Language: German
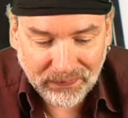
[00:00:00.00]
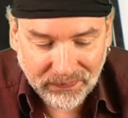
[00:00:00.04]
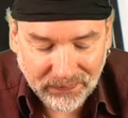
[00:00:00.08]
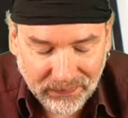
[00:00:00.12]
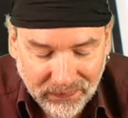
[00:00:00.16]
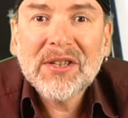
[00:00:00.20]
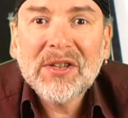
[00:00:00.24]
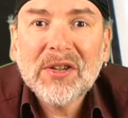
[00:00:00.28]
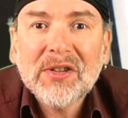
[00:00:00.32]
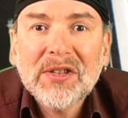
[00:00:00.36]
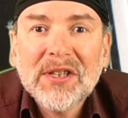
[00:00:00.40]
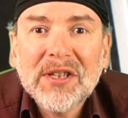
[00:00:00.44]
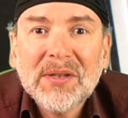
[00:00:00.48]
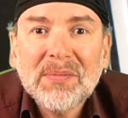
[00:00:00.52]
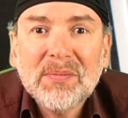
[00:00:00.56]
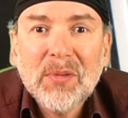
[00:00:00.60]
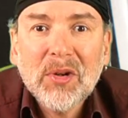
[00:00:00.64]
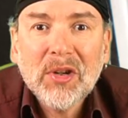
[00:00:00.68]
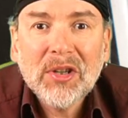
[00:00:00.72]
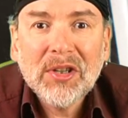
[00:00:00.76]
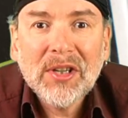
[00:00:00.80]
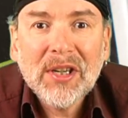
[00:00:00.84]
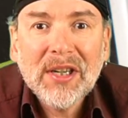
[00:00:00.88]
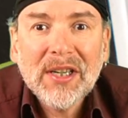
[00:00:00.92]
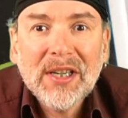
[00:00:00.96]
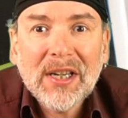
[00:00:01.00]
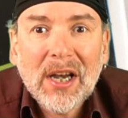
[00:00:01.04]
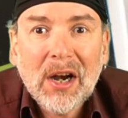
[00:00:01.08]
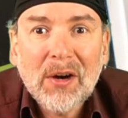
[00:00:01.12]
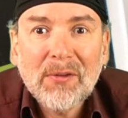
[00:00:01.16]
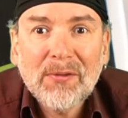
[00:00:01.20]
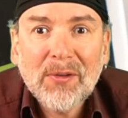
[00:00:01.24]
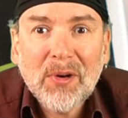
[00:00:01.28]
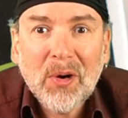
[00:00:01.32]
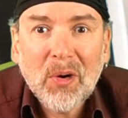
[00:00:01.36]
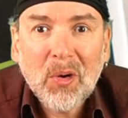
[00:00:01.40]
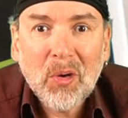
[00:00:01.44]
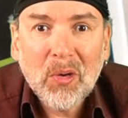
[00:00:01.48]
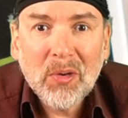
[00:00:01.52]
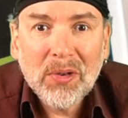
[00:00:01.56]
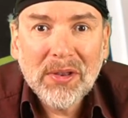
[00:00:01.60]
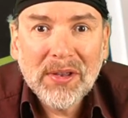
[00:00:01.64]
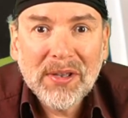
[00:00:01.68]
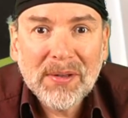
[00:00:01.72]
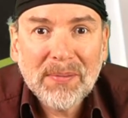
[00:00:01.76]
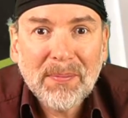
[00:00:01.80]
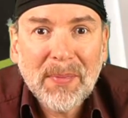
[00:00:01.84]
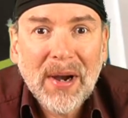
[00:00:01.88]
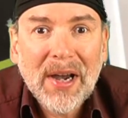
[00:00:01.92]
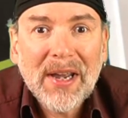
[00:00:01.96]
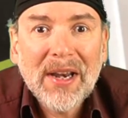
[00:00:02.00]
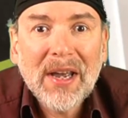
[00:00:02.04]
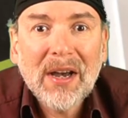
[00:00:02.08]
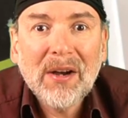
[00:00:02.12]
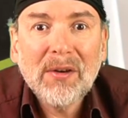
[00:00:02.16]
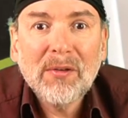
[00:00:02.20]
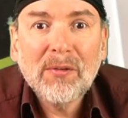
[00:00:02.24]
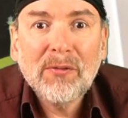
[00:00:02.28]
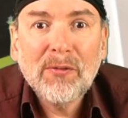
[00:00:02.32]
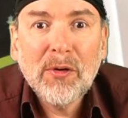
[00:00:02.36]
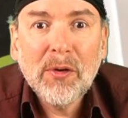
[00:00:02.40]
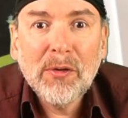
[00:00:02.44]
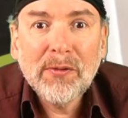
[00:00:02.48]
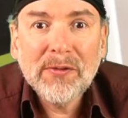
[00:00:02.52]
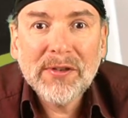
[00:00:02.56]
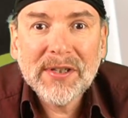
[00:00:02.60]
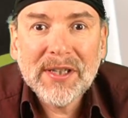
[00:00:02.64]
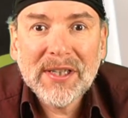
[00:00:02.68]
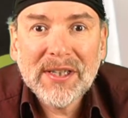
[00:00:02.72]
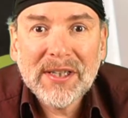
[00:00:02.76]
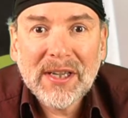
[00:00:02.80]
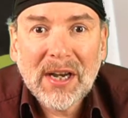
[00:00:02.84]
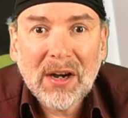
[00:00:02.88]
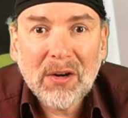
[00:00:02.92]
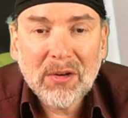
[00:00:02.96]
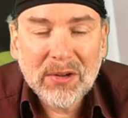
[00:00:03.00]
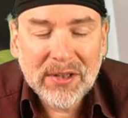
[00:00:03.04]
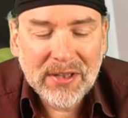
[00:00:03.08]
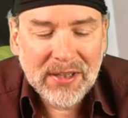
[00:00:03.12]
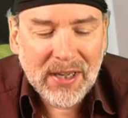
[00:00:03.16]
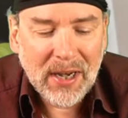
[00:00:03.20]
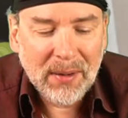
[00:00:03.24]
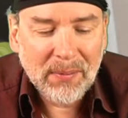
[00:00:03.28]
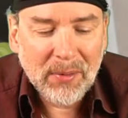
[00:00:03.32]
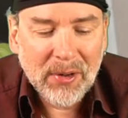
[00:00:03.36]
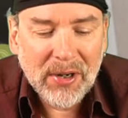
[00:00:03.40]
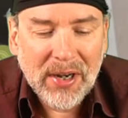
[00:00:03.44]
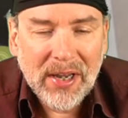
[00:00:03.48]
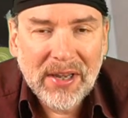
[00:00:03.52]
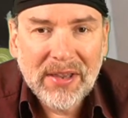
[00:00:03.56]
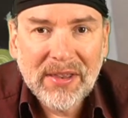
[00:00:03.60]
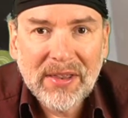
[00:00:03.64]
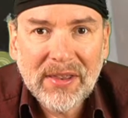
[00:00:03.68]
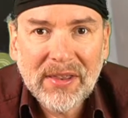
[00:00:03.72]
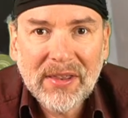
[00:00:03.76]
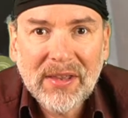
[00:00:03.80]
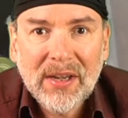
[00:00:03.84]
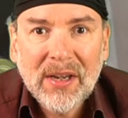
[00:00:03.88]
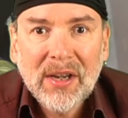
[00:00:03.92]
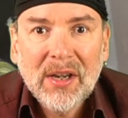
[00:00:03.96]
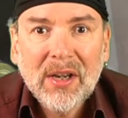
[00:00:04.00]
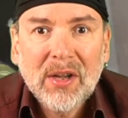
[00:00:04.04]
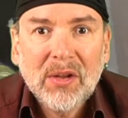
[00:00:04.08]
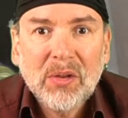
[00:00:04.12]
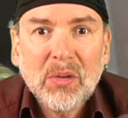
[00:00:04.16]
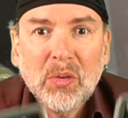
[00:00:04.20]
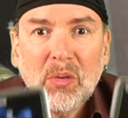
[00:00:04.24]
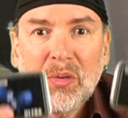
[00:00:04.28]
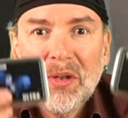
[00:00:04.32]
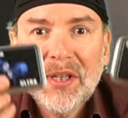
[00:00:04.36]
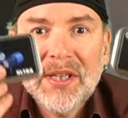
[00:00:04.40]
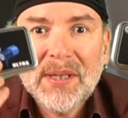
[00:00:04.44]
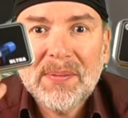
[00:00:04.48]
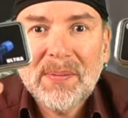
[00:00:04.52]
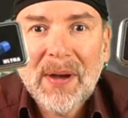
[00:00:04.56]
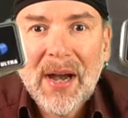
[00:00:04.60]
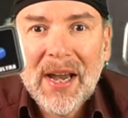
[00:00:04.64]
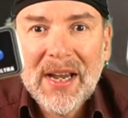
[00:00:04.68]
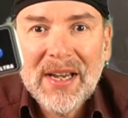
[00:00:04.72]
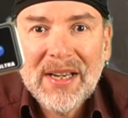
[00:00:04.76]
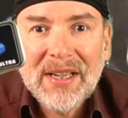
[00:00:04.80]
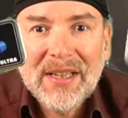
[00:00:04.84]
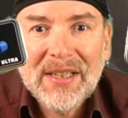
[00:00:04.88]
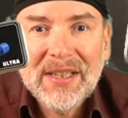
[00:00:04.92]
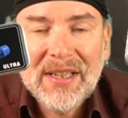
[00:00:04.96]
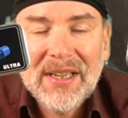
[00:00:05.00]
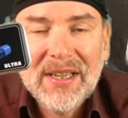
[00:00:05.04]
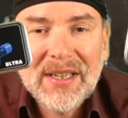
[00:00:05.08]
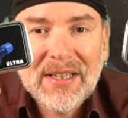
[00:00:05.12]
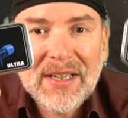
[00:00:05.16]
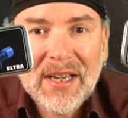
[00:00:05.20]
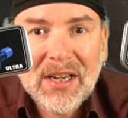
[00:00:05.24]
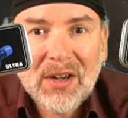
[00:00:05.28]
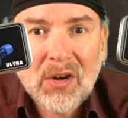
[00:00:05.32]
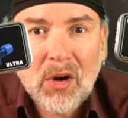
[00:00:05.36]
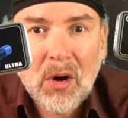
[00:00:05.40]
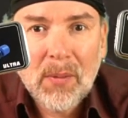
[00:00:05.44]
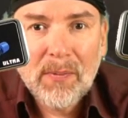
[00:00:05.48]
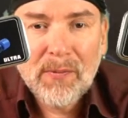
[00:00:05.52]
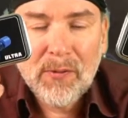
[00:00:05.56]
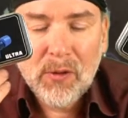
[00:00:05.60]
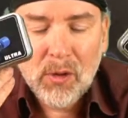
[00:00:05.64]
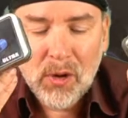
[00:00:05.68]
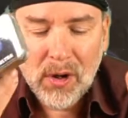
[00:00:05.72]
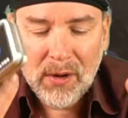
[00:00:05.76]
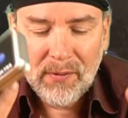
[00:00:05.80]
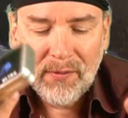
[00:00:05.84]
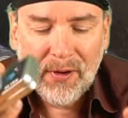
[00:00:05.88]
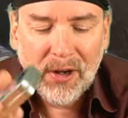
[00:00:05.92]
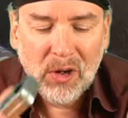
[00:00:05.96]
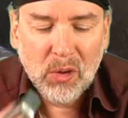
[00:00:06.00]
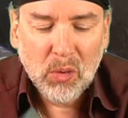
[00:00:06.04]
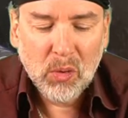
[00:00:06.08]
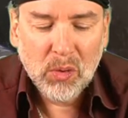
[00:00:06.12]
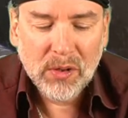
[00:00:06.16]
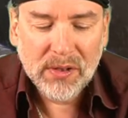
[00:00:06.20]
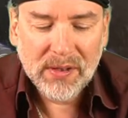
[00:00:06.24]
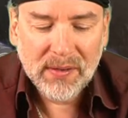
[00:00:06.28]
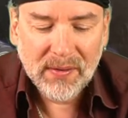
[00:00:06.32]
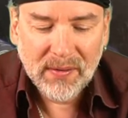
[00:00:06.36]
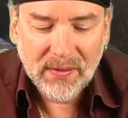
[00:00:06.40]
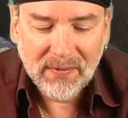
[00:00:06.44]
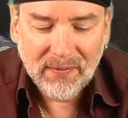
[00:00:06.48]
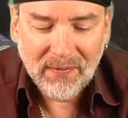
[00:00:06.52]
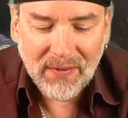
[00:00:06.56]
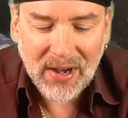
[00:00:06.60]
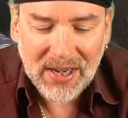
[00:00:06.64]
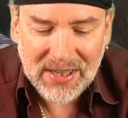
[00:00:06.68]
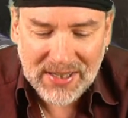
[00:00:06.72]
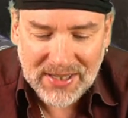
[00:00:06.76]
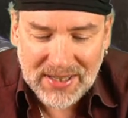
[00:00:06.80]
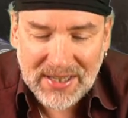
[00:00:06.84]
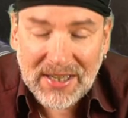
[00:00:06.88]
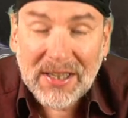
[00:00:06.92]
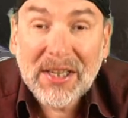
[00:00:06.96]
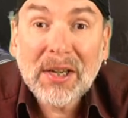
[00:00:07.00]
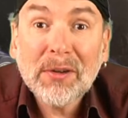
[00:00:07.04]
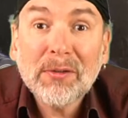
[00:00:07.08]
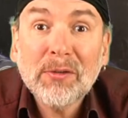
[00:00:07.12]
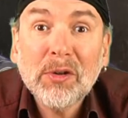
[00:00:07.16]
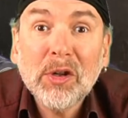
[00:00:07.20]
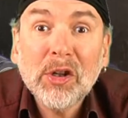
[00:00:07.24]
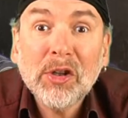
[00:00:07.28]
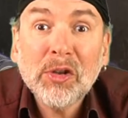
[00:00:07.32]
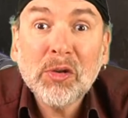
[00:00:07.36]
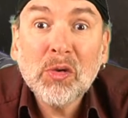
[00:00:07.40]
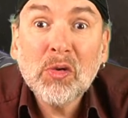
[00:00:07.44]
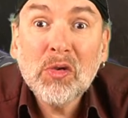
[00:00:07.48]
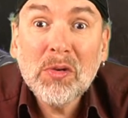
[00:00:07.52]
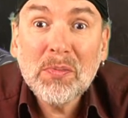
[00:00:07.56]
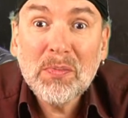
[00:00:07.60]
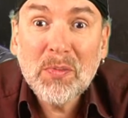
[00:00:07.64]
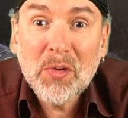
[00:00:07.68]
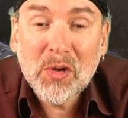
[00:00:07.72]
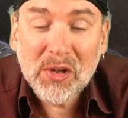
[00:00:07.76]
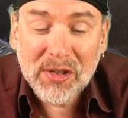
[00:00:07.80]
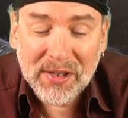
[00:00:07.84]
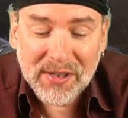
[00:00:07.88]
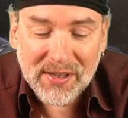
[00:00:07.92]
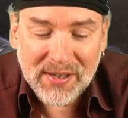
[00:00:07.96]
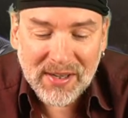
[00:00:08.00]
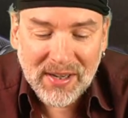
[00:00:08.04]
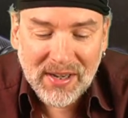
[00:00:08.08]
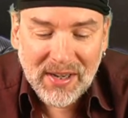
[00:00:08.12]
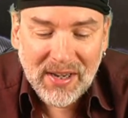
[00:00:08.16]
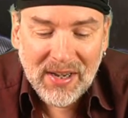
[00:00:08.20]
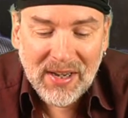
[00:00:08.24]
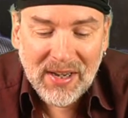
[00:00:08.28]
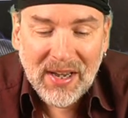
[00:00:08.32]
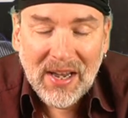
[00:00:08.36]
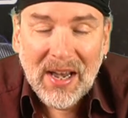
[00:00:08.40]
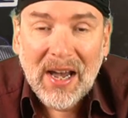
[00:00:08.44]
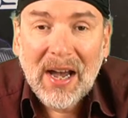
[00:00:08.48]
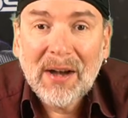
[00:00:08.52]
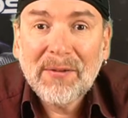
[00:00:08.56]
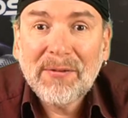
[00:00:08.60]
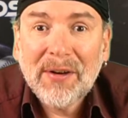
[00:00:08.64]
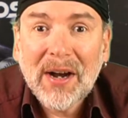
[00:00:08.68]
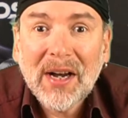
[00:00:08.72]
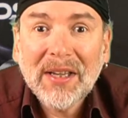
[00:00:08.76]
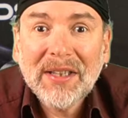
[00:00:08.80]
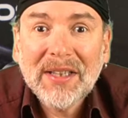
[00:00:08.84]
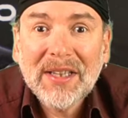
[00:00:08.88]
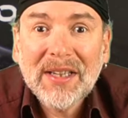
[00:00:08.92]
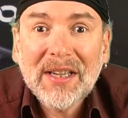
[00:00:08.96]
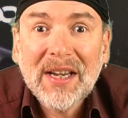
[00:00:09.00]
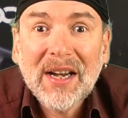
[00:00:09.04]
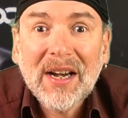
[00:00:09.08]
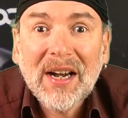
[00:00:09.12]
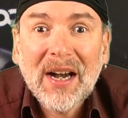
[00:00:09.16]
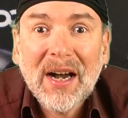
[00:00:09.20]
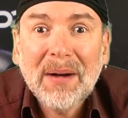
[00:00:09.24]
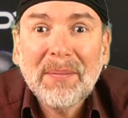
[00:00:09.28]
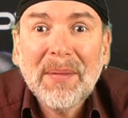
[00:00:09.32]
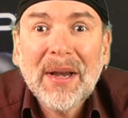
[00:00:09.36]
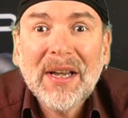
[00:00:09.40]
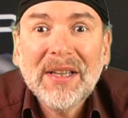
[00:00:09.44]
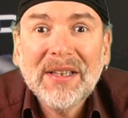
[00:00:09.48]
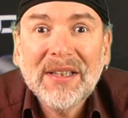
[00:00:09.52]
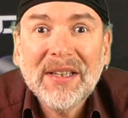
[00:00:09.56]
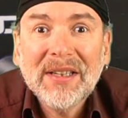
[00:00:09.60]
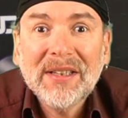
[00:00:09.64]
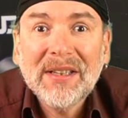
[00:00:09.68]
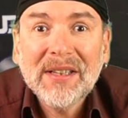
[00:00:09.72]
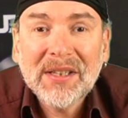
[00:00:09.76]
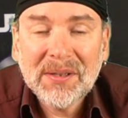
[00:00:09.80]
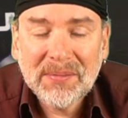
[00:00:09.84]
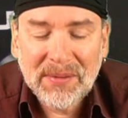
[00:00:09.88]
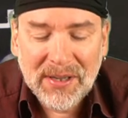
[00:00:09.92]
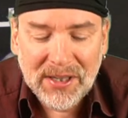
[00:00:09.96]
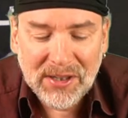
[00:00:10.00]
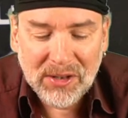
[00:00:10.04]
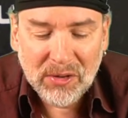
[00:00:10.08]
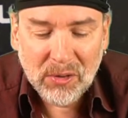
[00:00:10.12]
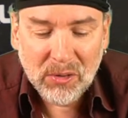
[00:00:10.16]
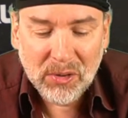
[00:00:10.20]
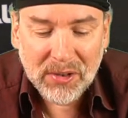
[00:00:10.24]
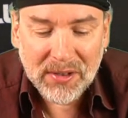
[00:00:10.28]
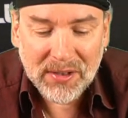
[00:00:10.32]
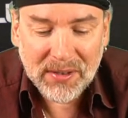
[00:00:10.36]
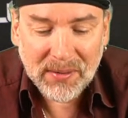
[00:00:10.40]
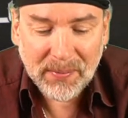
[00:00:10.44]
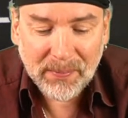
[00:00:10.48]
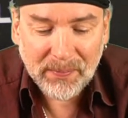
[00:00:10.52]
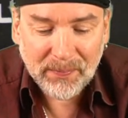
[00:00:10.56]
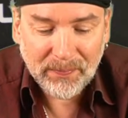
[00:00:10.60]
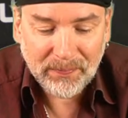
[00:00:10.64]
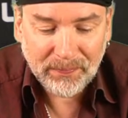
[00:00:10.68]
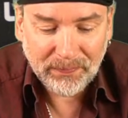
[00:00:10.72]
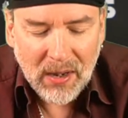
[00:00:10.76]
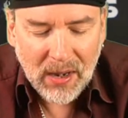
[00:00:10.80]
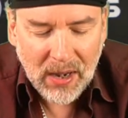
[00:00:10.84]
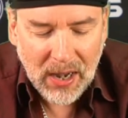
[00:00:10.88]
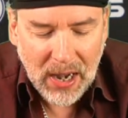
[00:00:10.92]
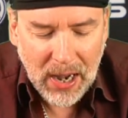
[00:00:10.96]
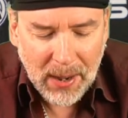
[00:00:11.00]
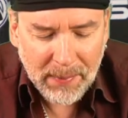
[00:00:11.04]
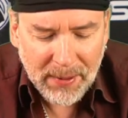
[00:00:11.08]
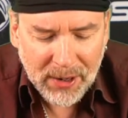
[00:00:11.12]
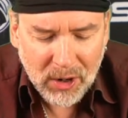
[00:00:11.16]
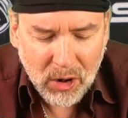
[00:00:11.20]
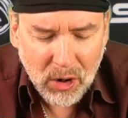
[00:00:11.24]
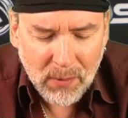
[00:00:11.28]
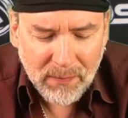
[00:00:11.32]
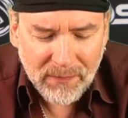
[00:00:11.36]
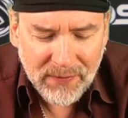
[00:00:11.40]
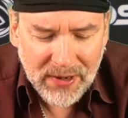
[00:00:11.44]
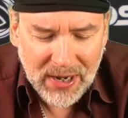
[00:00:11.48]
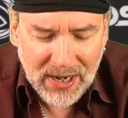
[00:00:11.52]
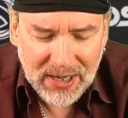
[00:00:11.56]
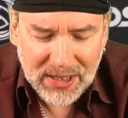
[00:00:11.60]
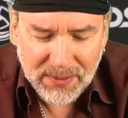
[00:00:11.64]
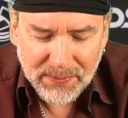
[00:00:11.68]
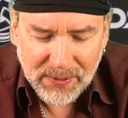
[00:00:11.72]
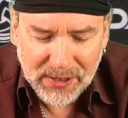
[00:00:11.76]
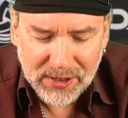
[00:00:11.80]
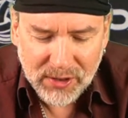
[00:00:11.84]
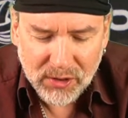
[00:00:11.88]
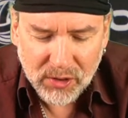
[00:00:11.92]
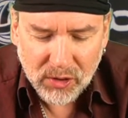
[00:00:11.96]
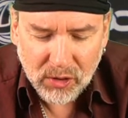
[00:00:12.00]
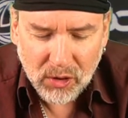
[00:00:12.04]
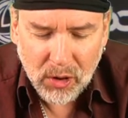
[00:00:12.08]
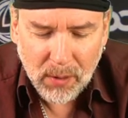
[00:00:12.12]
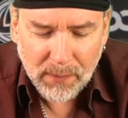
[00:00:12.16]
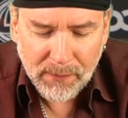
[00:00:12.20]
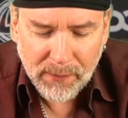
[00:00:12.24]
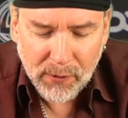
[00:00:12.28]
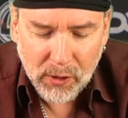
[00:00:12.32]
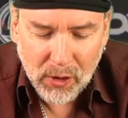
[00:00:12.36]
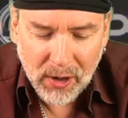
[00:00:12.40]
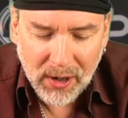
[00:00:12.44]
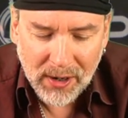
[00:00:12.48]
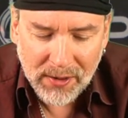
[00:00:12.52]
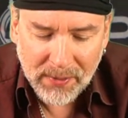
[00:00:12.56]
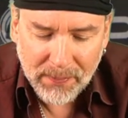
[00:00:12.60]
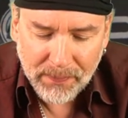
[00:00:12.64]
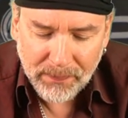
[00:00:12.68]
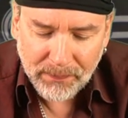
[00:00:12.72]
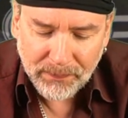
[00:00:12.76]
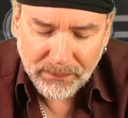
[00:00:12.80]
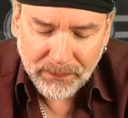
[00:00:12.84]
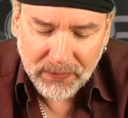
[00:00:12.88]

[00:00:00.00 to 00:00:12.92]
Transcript: Ansonsten möchte ich aufgrund meiner 15.000 Abonnenten nun zwei dieser Kopfhörer verlosen. Was ihr dafür tun müsst, erfahrt ihr am Ende des Videos. Aber kommen wir erstmal zu den Kopfhörern.